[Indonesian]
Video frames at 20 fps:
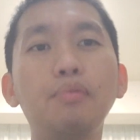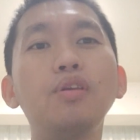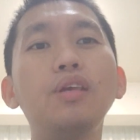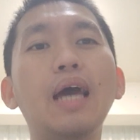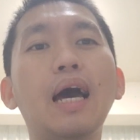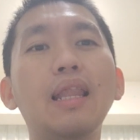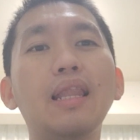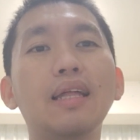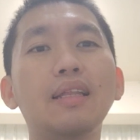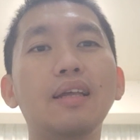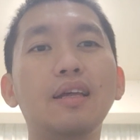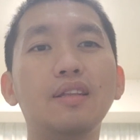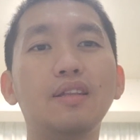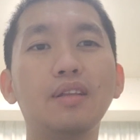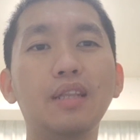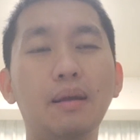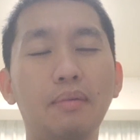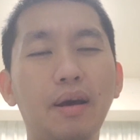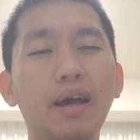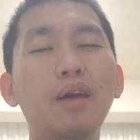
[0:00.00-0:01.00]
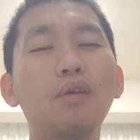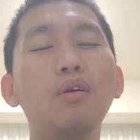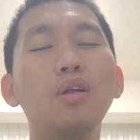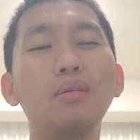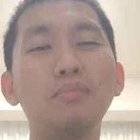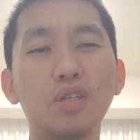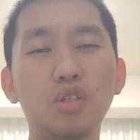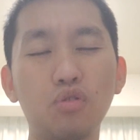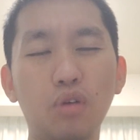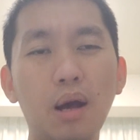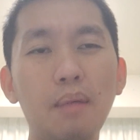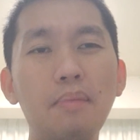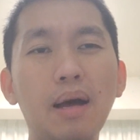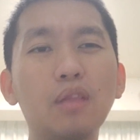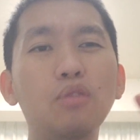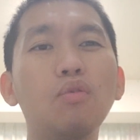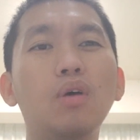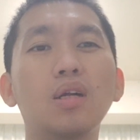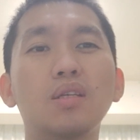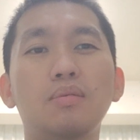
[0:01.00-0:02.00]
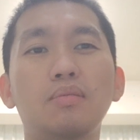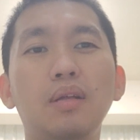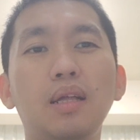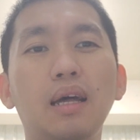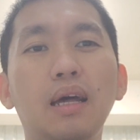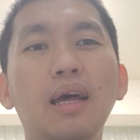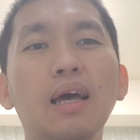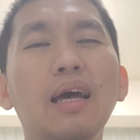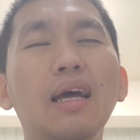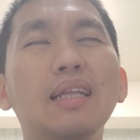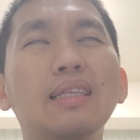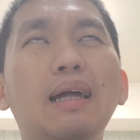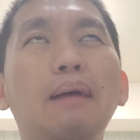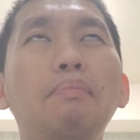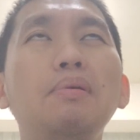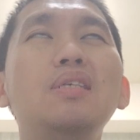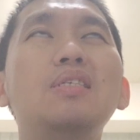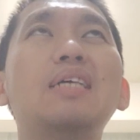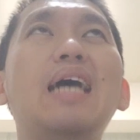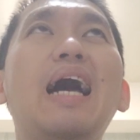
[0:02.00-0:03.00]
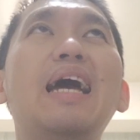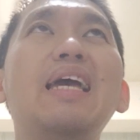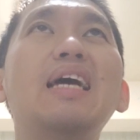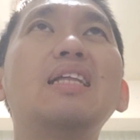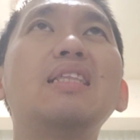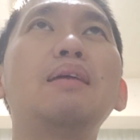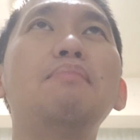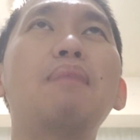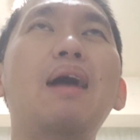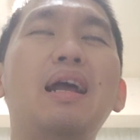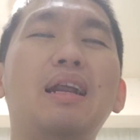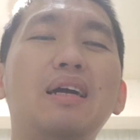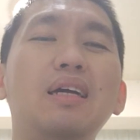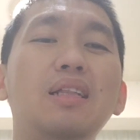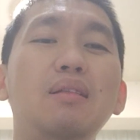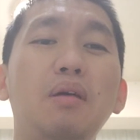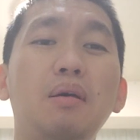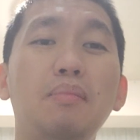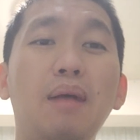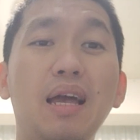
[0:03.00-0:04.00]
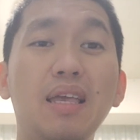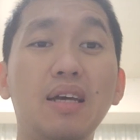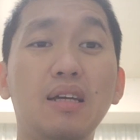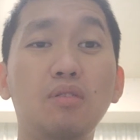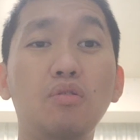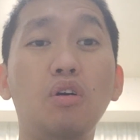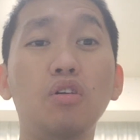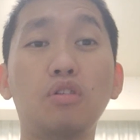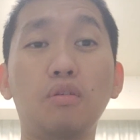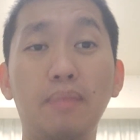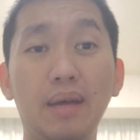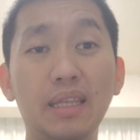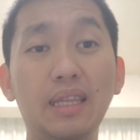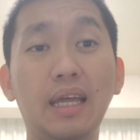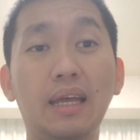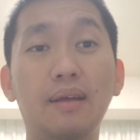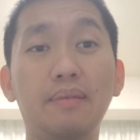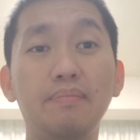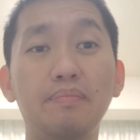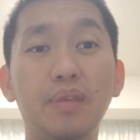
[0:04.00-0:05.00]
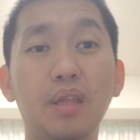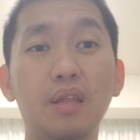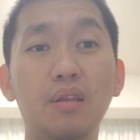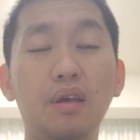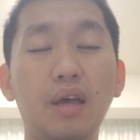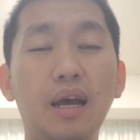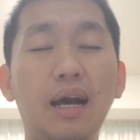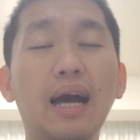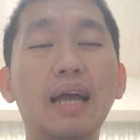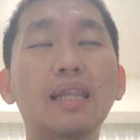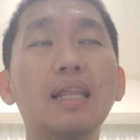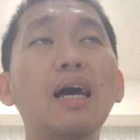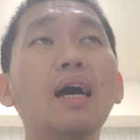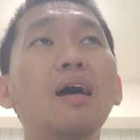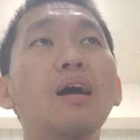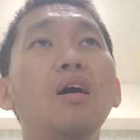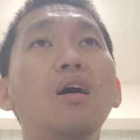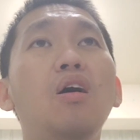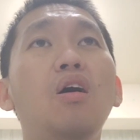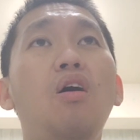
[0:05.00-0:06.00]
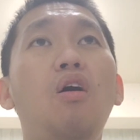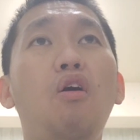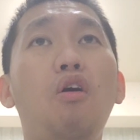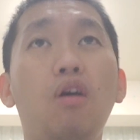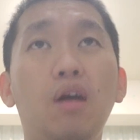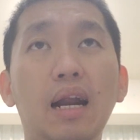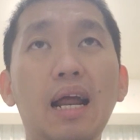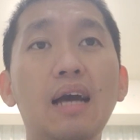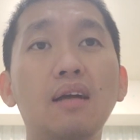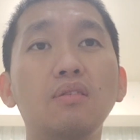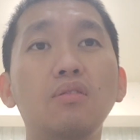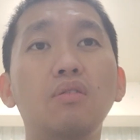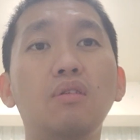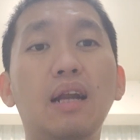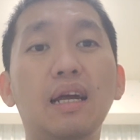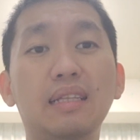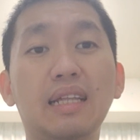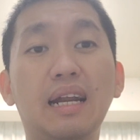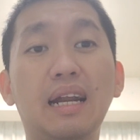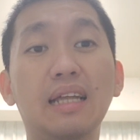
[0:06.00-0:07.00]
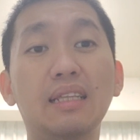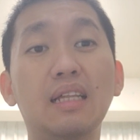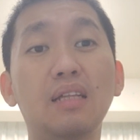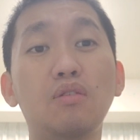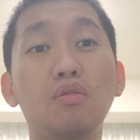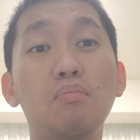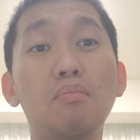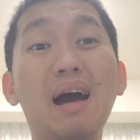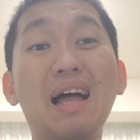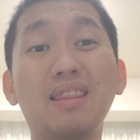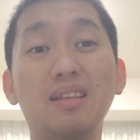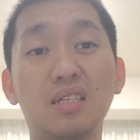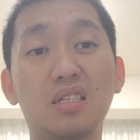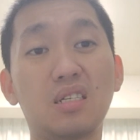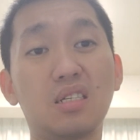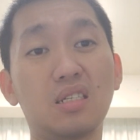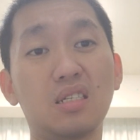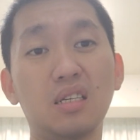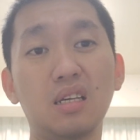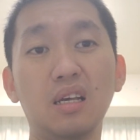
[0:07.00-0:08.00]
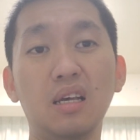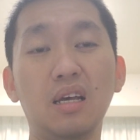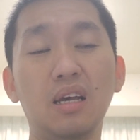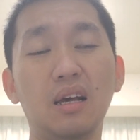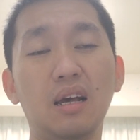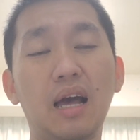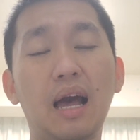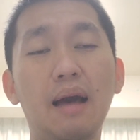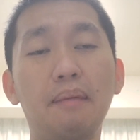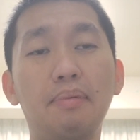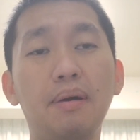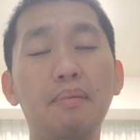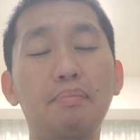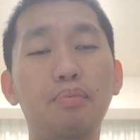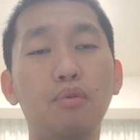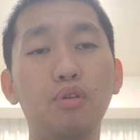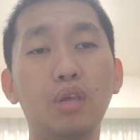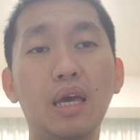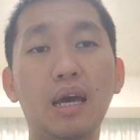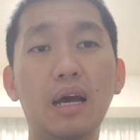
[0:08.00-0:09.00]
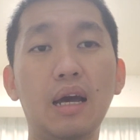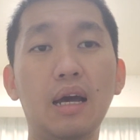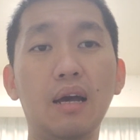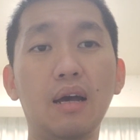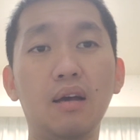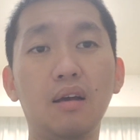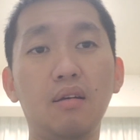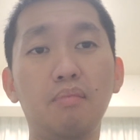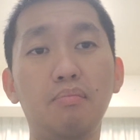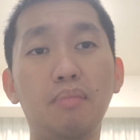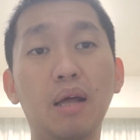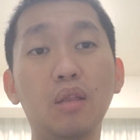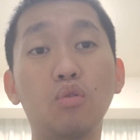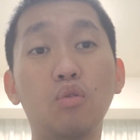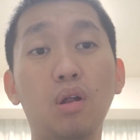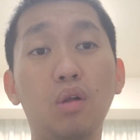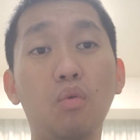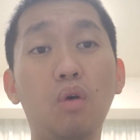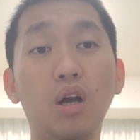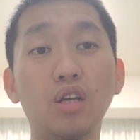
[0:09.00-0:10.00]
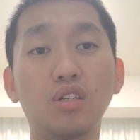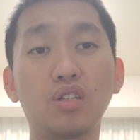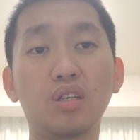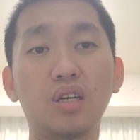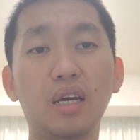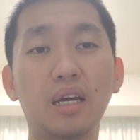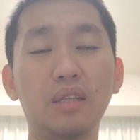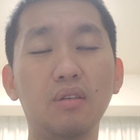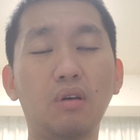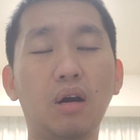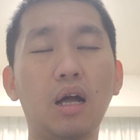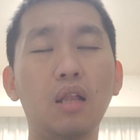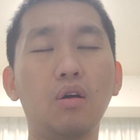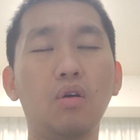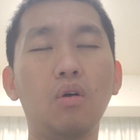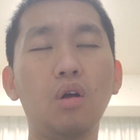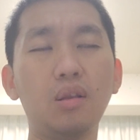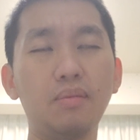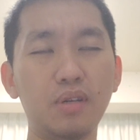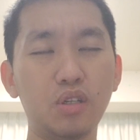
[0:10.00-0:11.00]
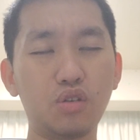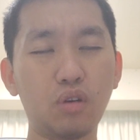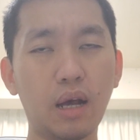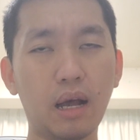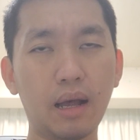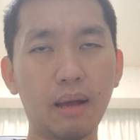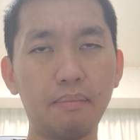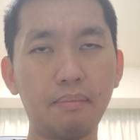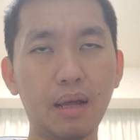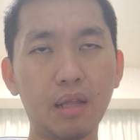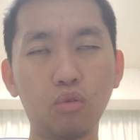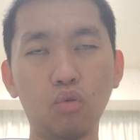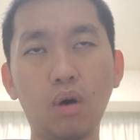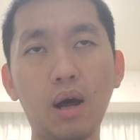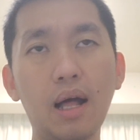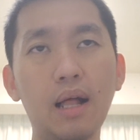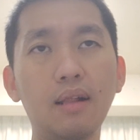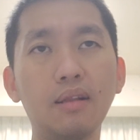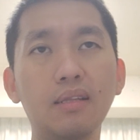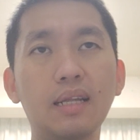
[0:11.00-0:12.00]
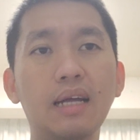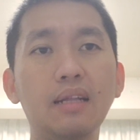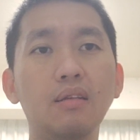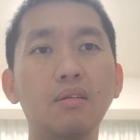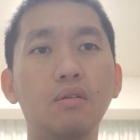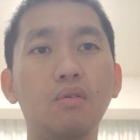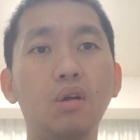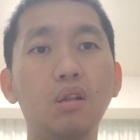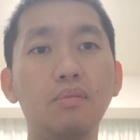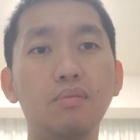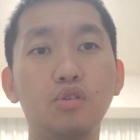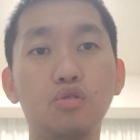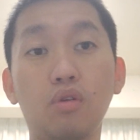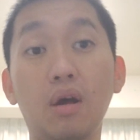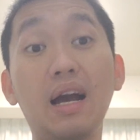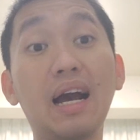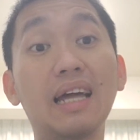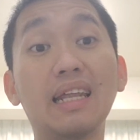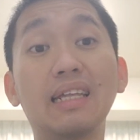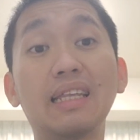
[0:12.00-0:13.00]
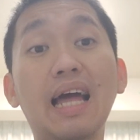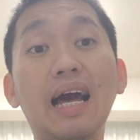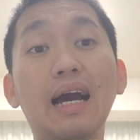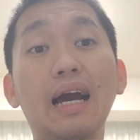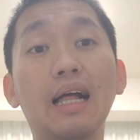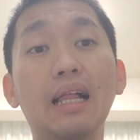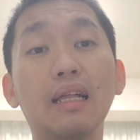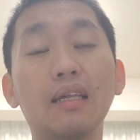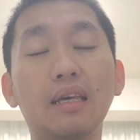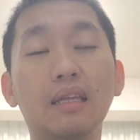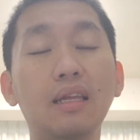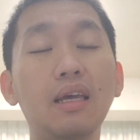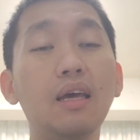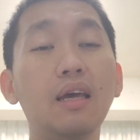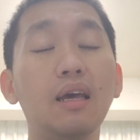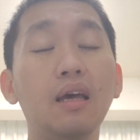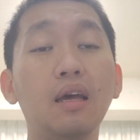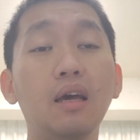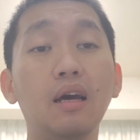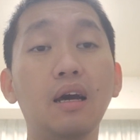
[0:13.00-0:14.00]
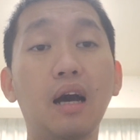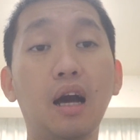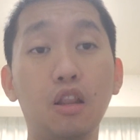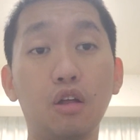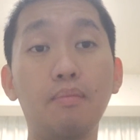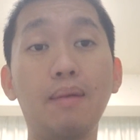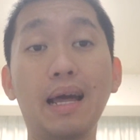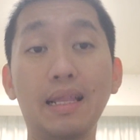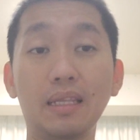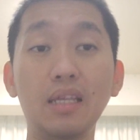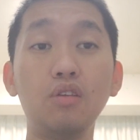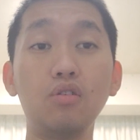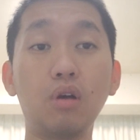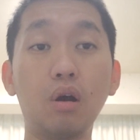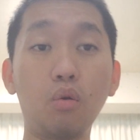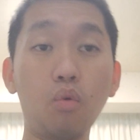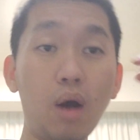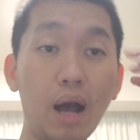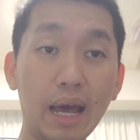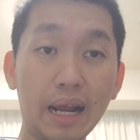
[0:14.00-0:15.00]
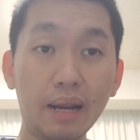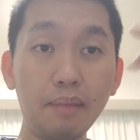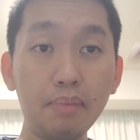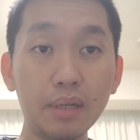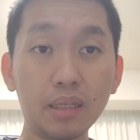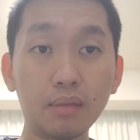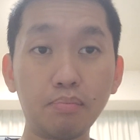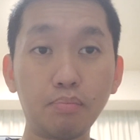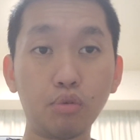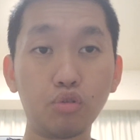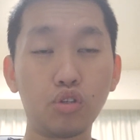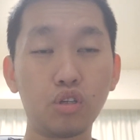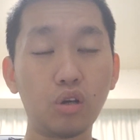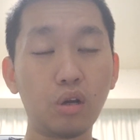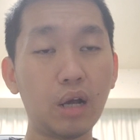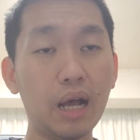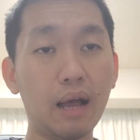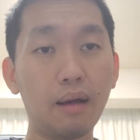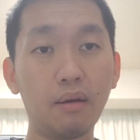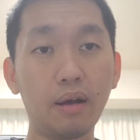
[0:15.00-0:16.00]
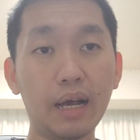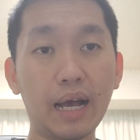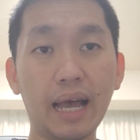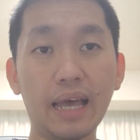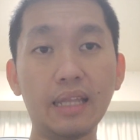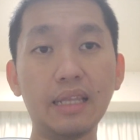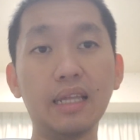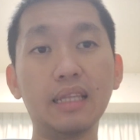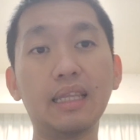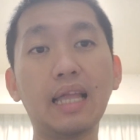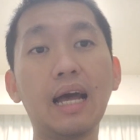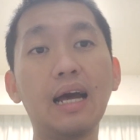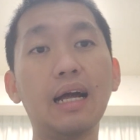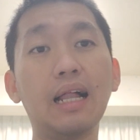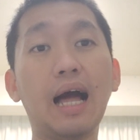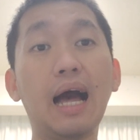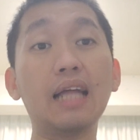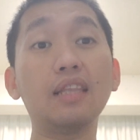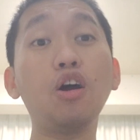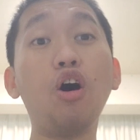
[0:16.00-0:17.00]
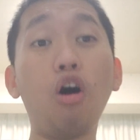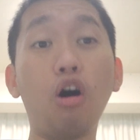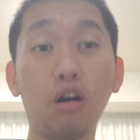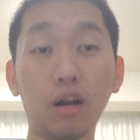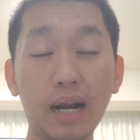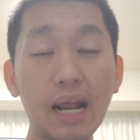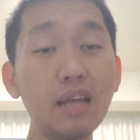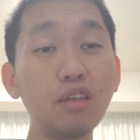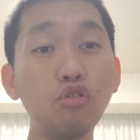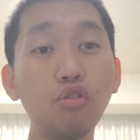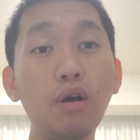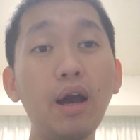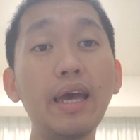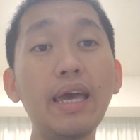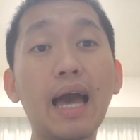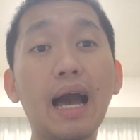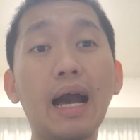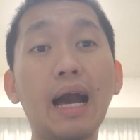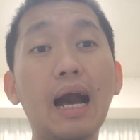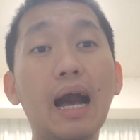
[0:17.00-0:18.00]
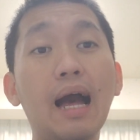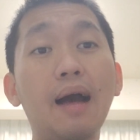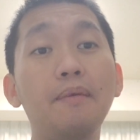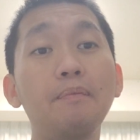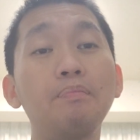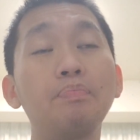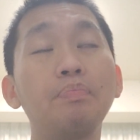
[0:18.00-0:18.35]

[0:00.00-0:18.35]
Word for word: pun jalan gitu nah makanya gue lebih suka manual sebenarnya tapi sayang di market lebih banyak tuh otomatis gitu ya karena orang tuh rata-rata tuh males apa punya manual watch gitu kalau gue lebih suka manual dan gue lebih suka nggak ada tanggal jadi kalau mati juga gue nggak ribet pusing nggak nggak ingin tanggal ada orang juga yang nggak